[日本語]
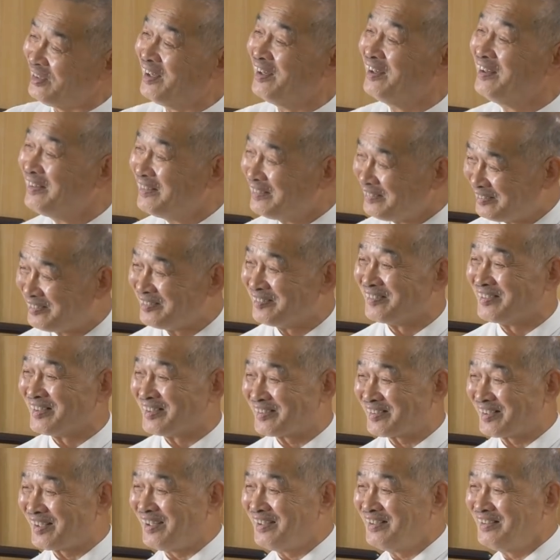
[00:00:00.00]
っていうんで
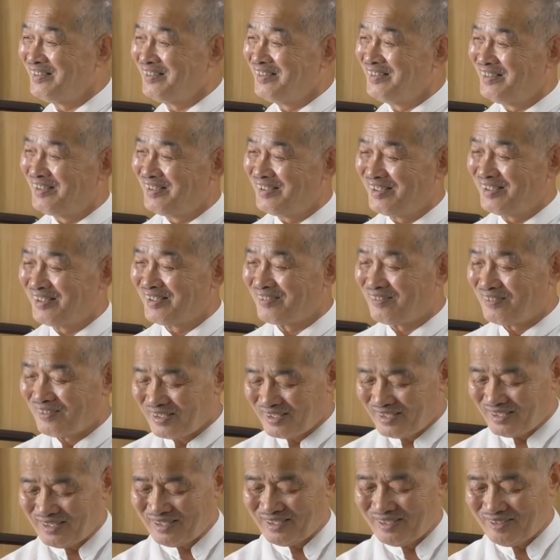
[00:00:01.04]
すかこ
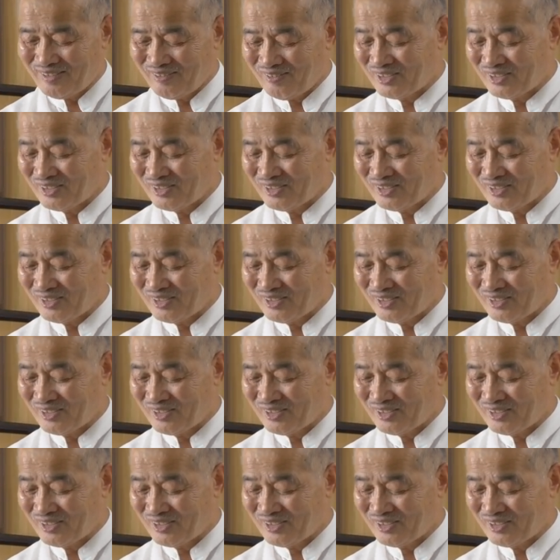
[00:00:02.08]
れが